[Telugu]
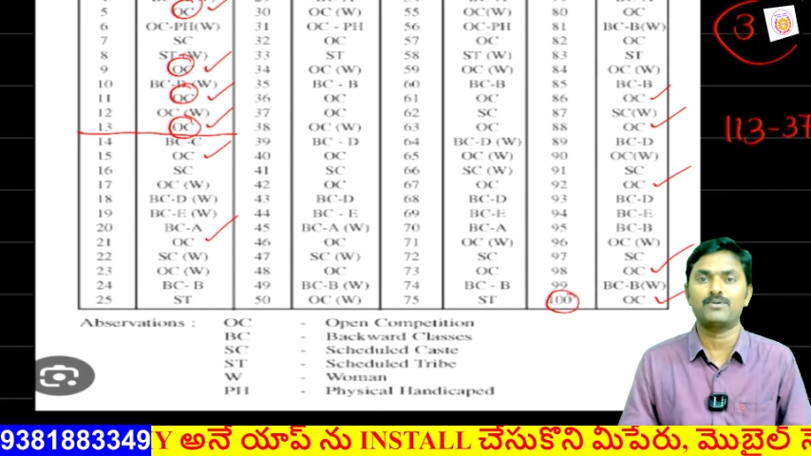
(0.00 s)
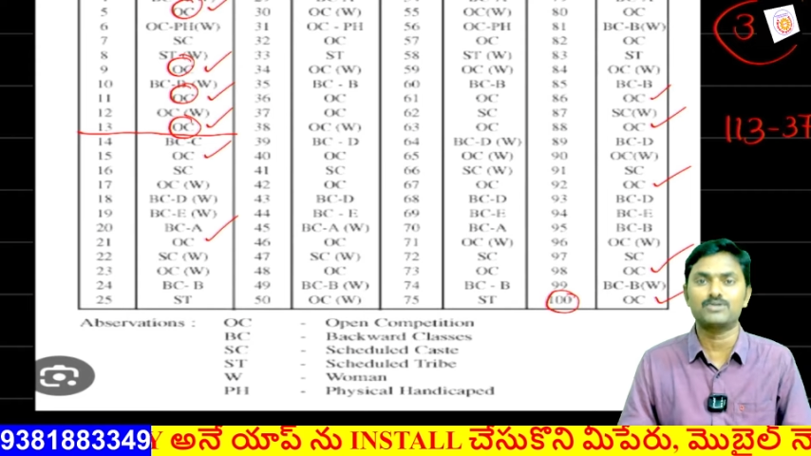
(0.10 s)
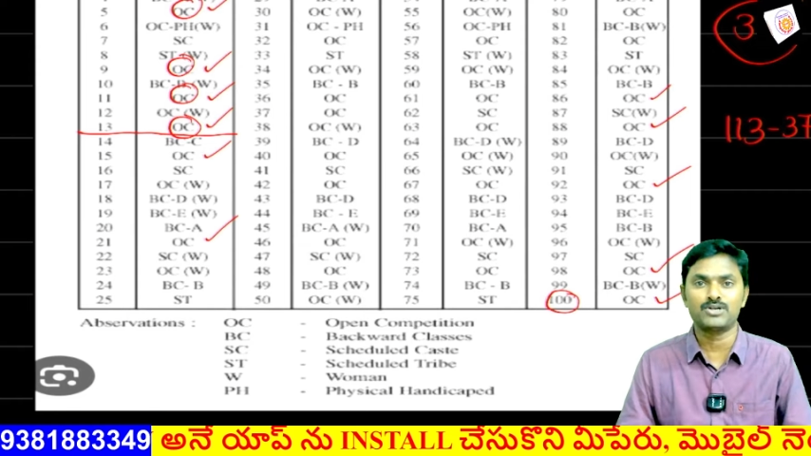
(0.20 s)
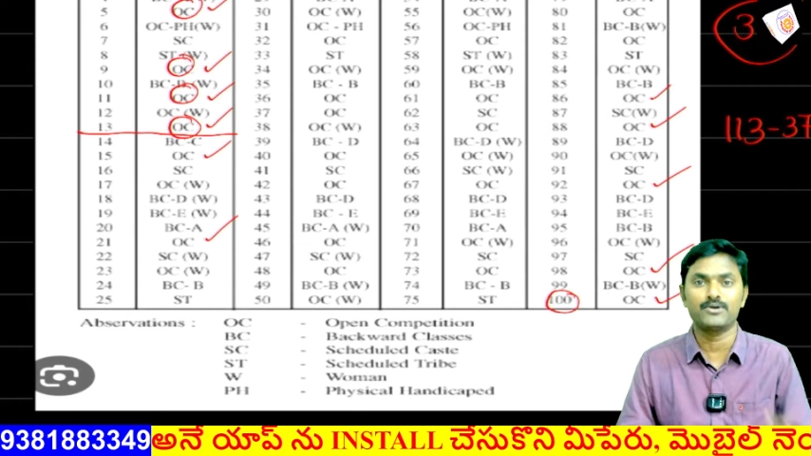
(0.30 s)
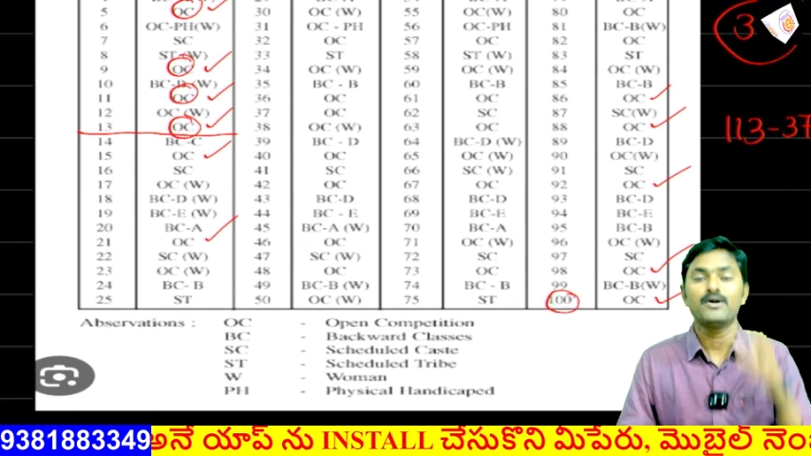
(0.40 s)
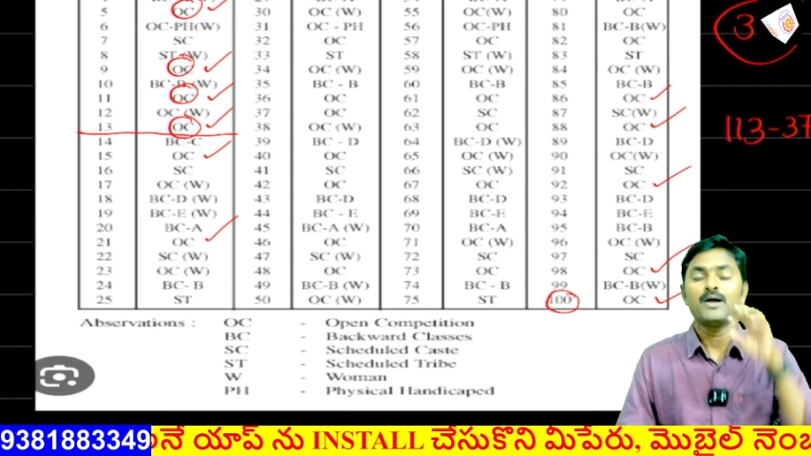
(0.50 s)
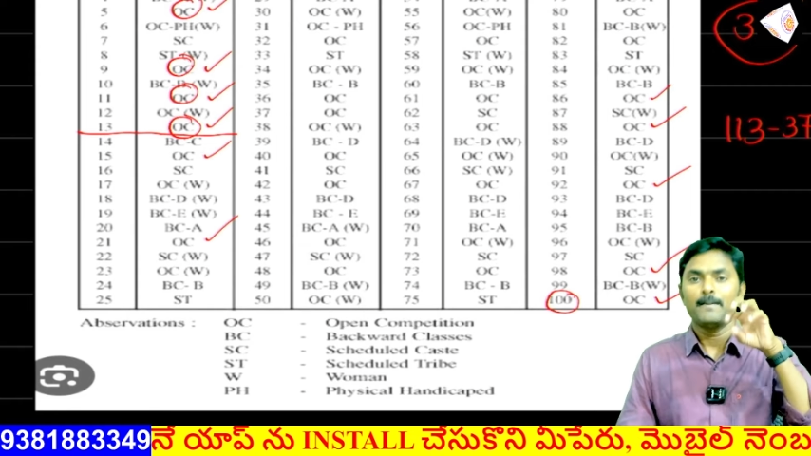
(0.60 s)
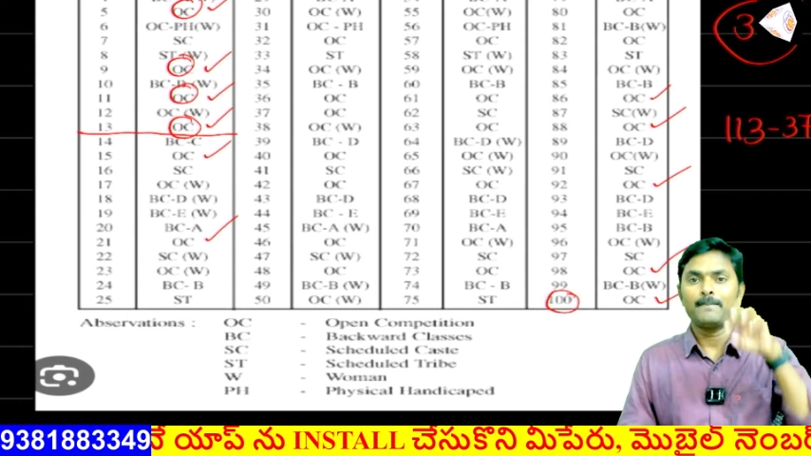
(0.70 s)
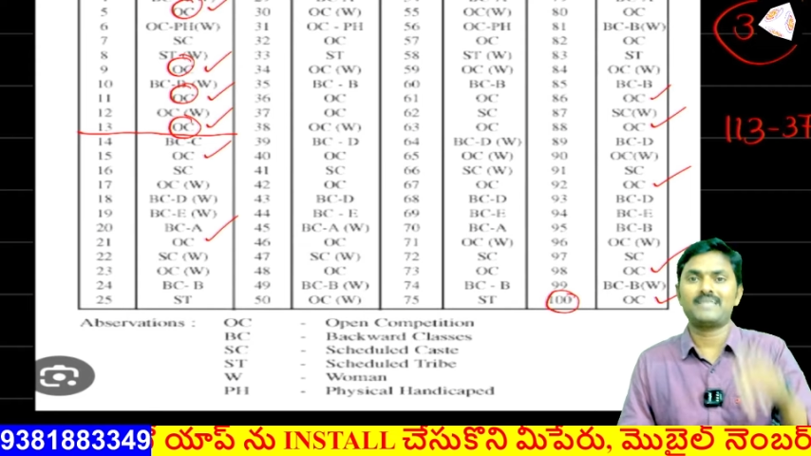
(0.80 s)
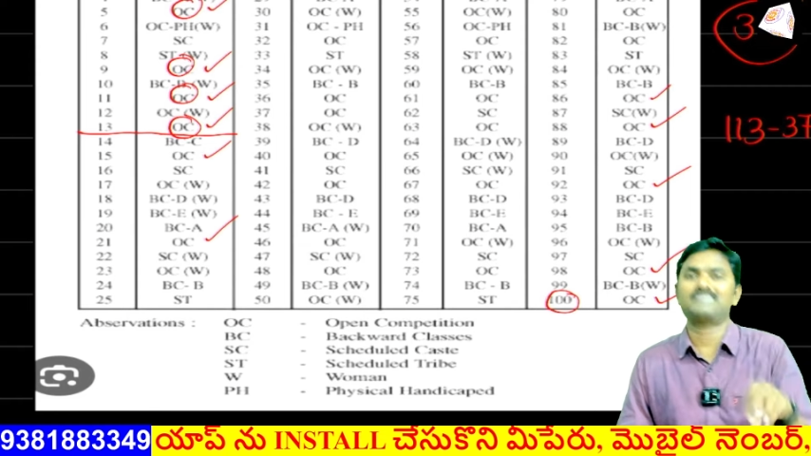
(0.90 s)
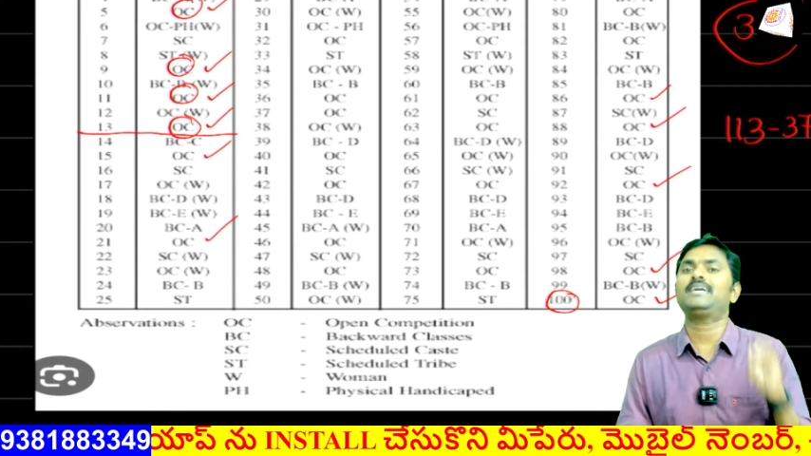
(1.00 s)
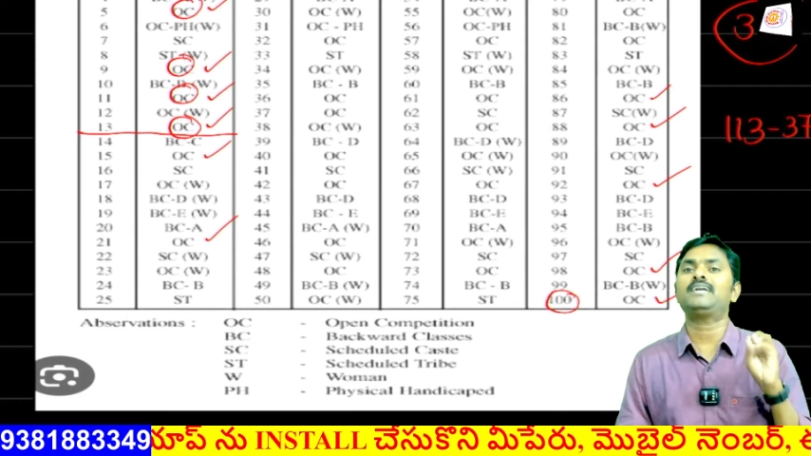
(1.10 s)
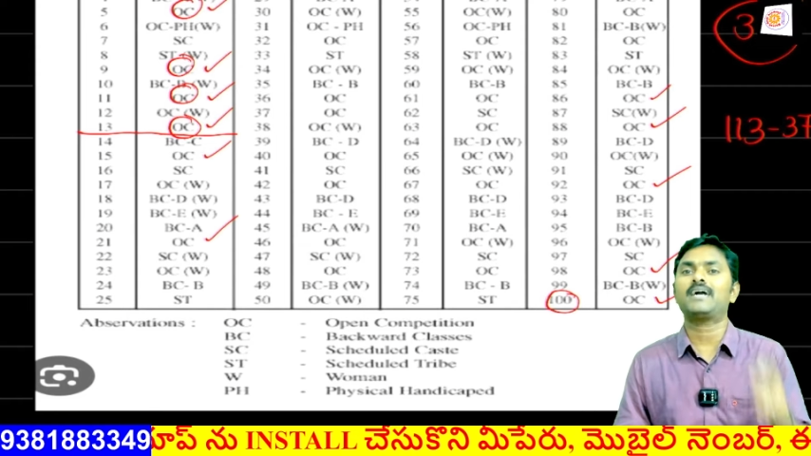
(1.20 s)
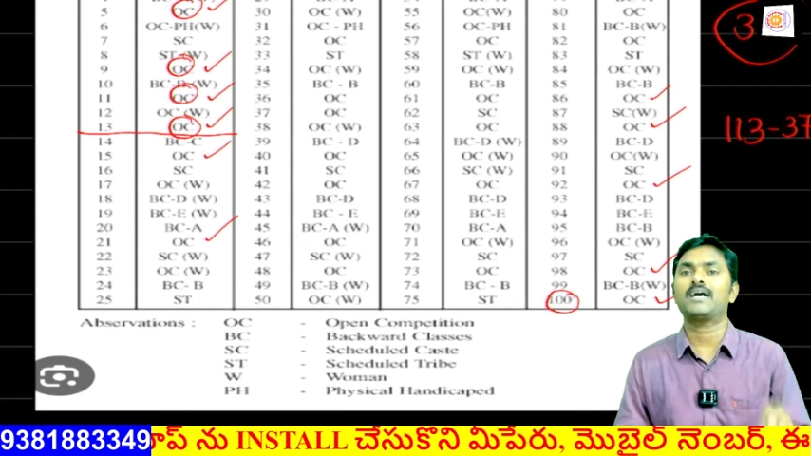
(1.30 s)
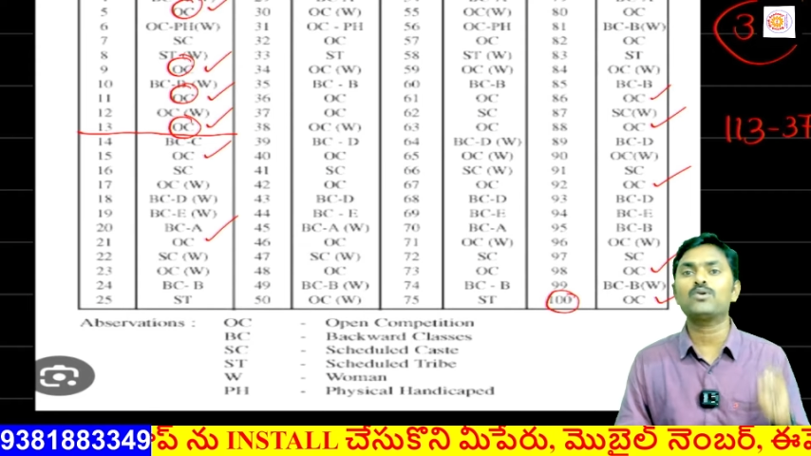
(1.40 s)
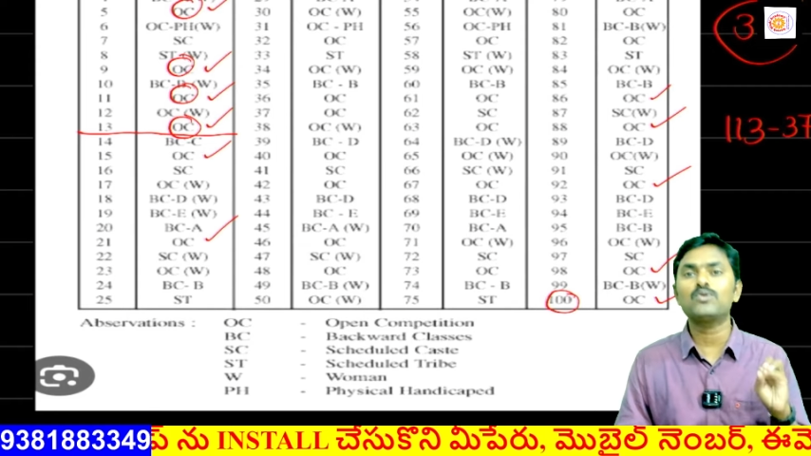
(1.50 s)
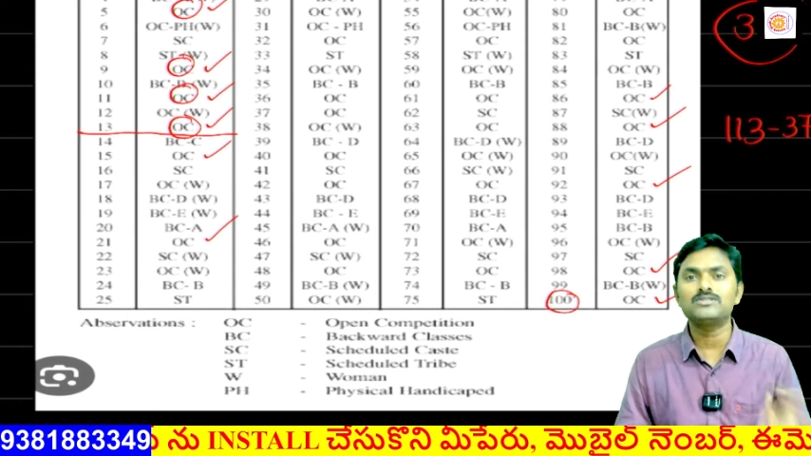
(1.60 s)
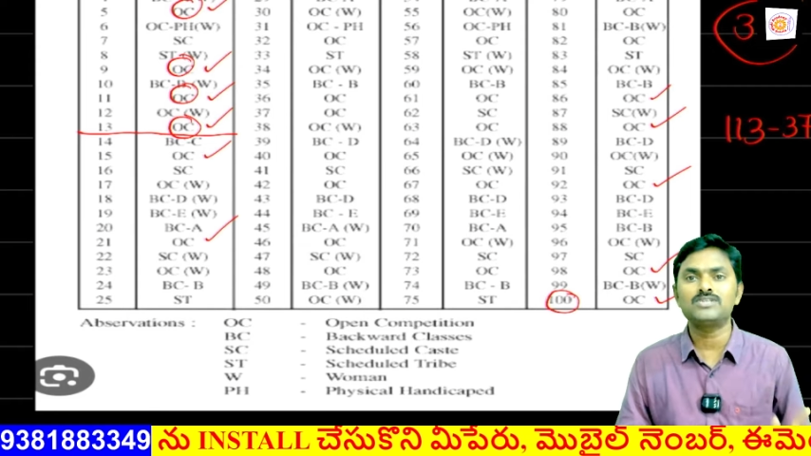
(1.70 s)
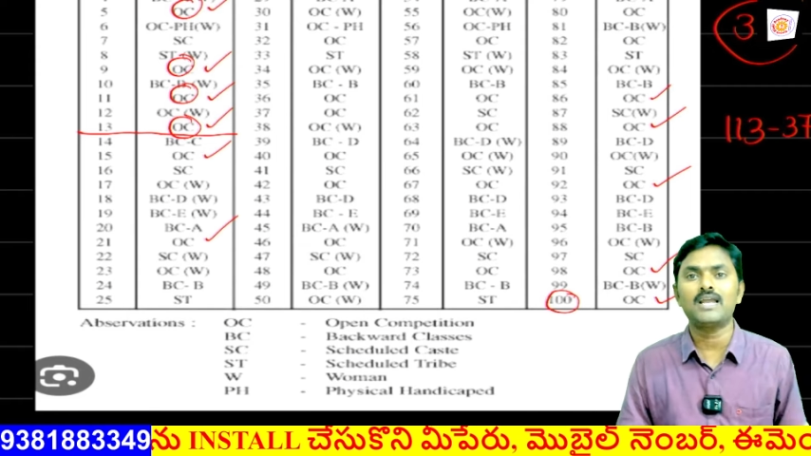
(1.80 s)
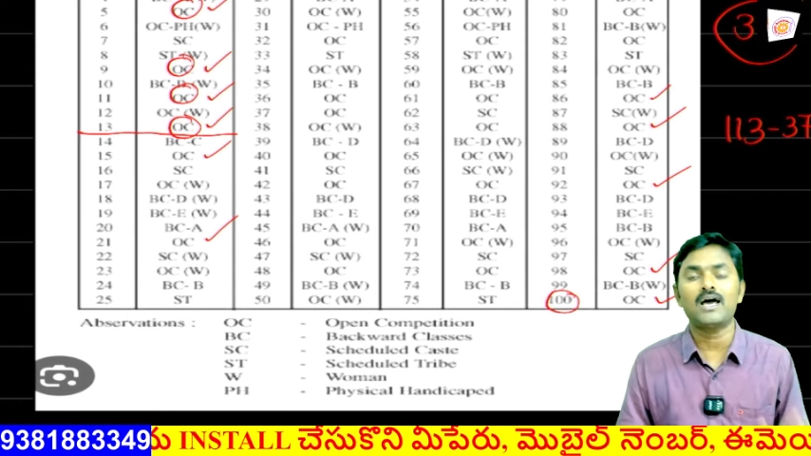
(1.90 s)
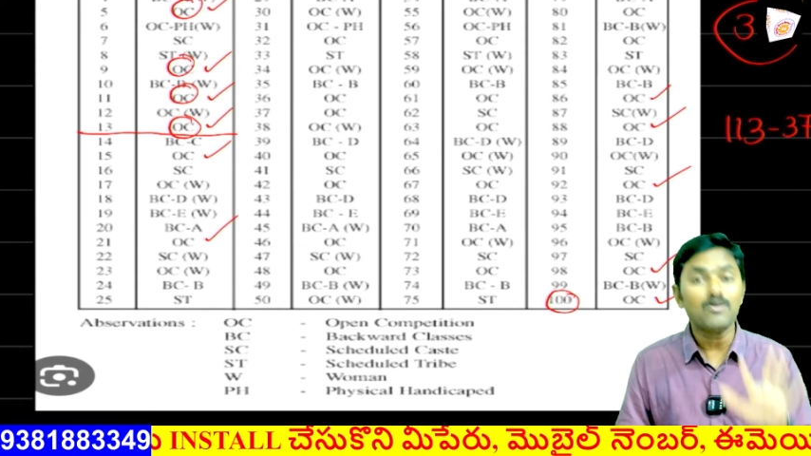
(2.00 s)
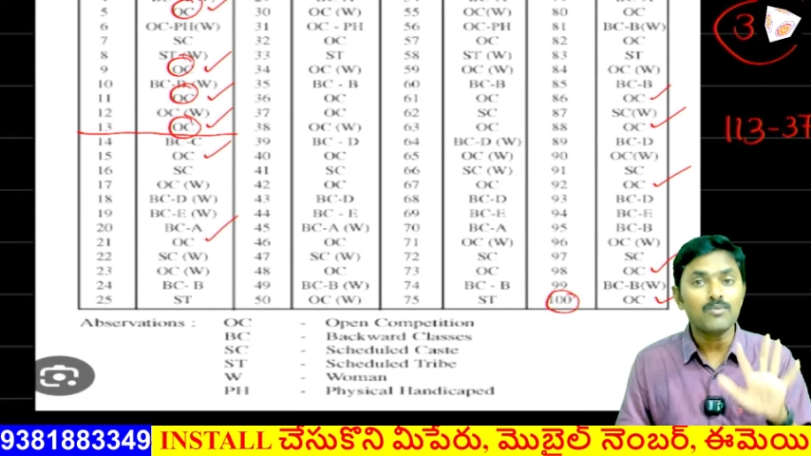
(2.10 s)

పోస్టులు ప్రజెంట్ కర్నూలు జిల్లాలో